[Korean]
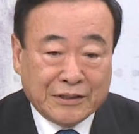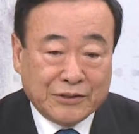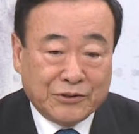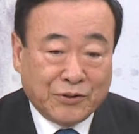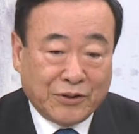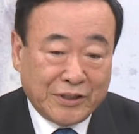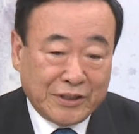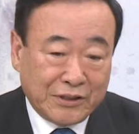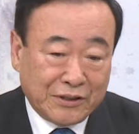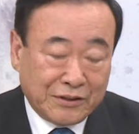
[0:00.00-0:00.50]

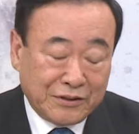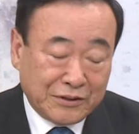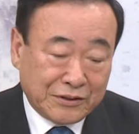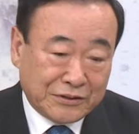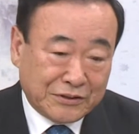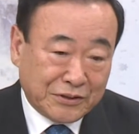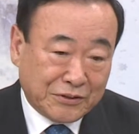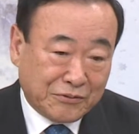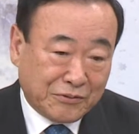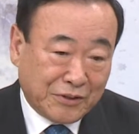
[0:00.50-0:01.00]
그동안의
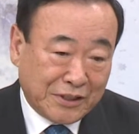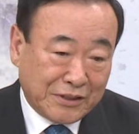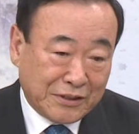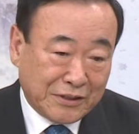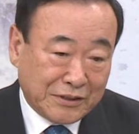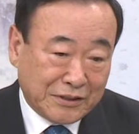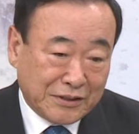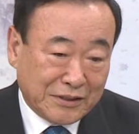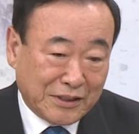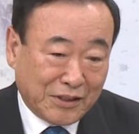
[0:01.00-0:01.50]
연역적
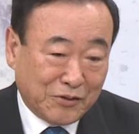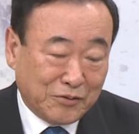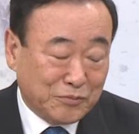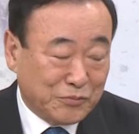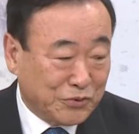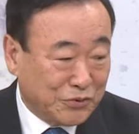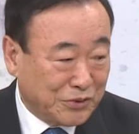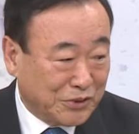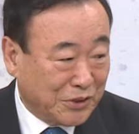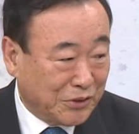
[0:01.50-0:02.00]
과정에서 나온
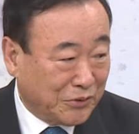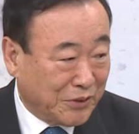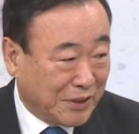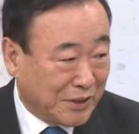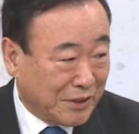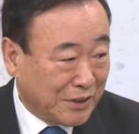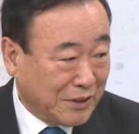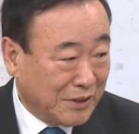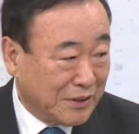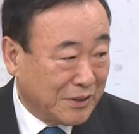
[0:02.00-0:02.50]

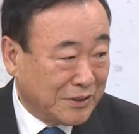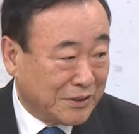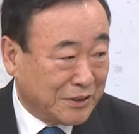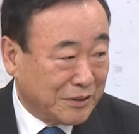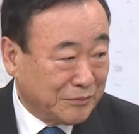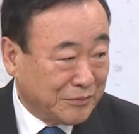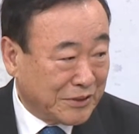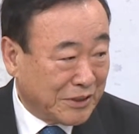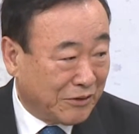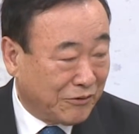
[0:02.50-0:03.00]
문제와
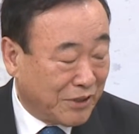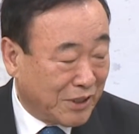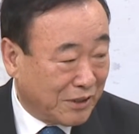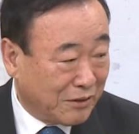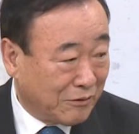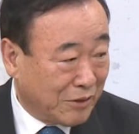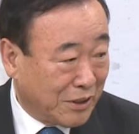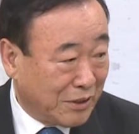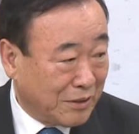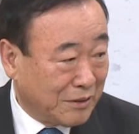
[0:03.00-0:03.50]
지금
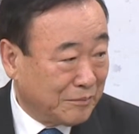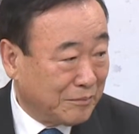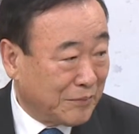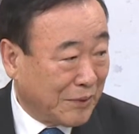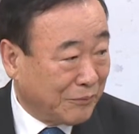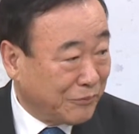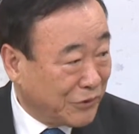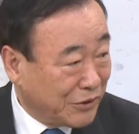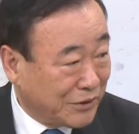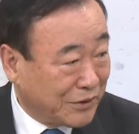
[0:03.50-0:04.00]
상황과
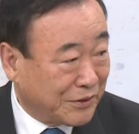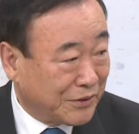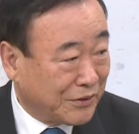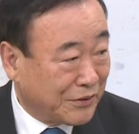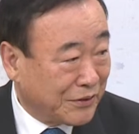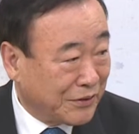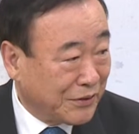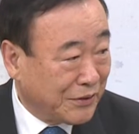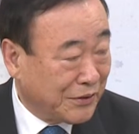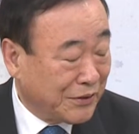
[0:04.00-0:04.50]
맞물리는
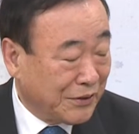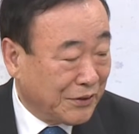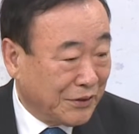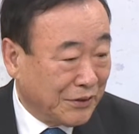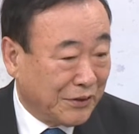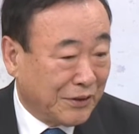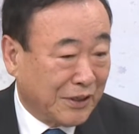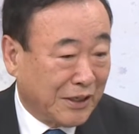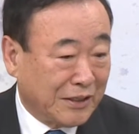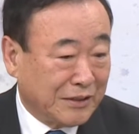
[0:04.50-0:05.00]

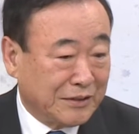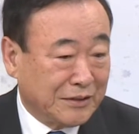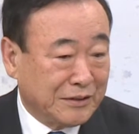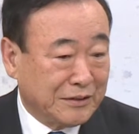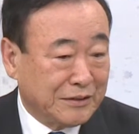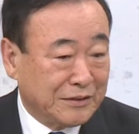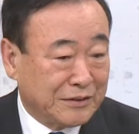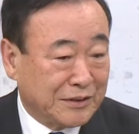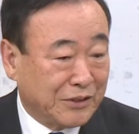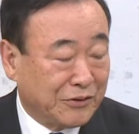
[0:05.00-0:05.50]
여러
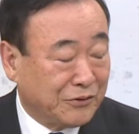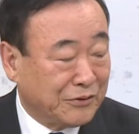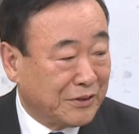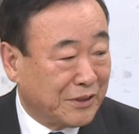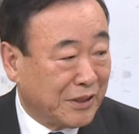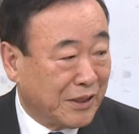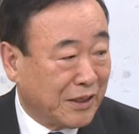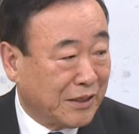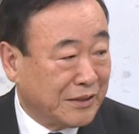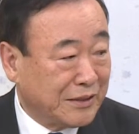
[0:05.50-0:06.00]
가지 새로운
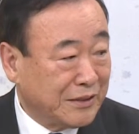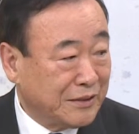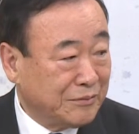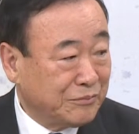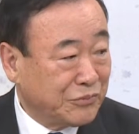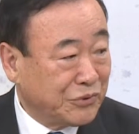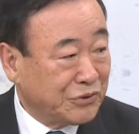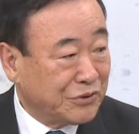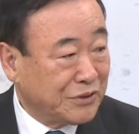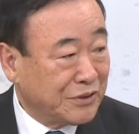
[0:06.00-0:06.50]
대안이
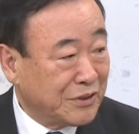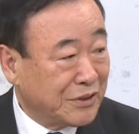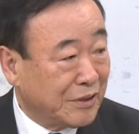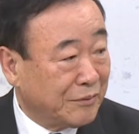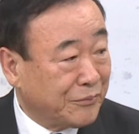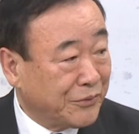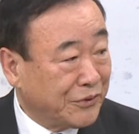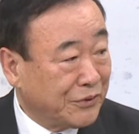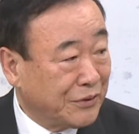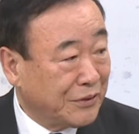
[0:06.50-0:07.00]
무엇인지를
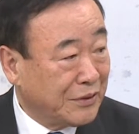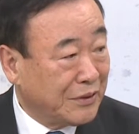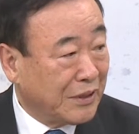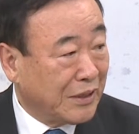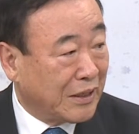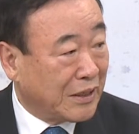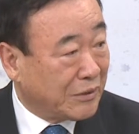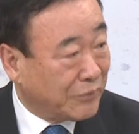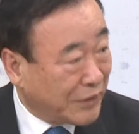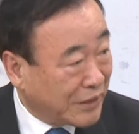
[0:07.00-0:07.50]
한번
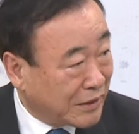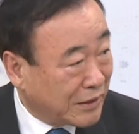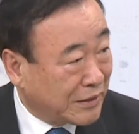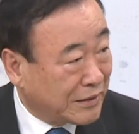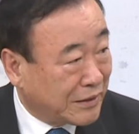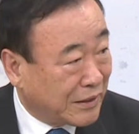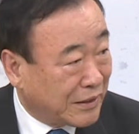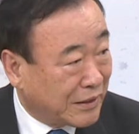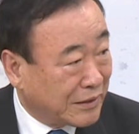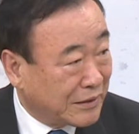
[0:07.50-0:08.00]
알아봐야
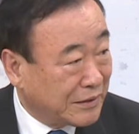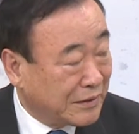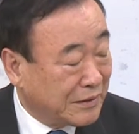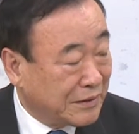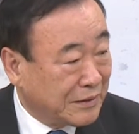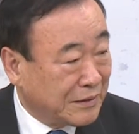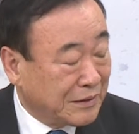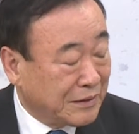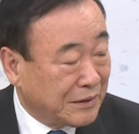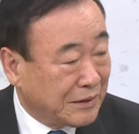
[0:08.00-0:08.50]
되겠다
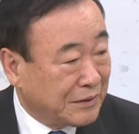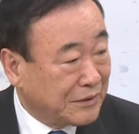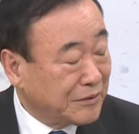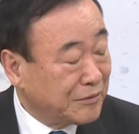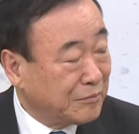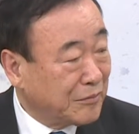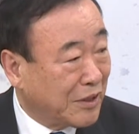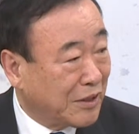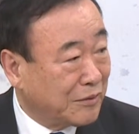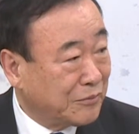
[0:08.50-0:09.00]

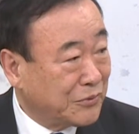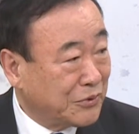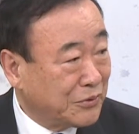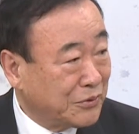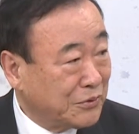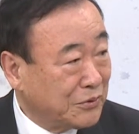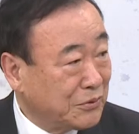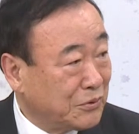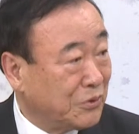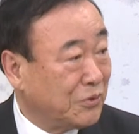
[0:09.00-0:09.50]
하는
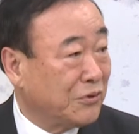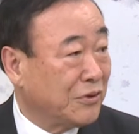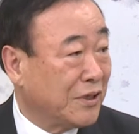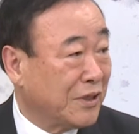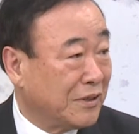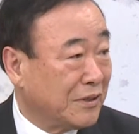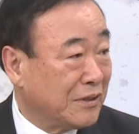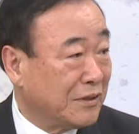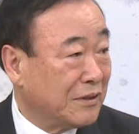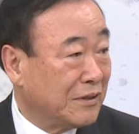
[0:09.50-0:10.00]
마음으로
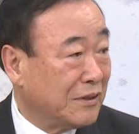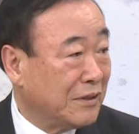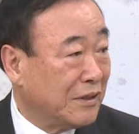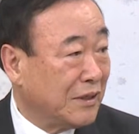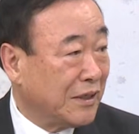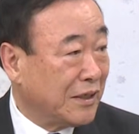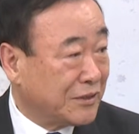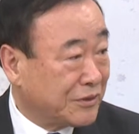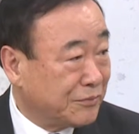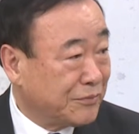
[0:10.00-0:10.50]
토론회를
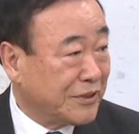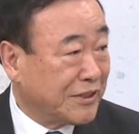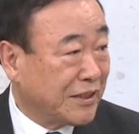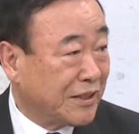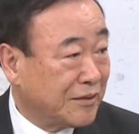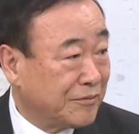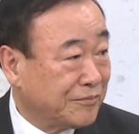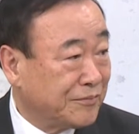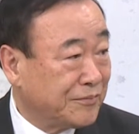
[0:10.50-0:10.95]
했습니다.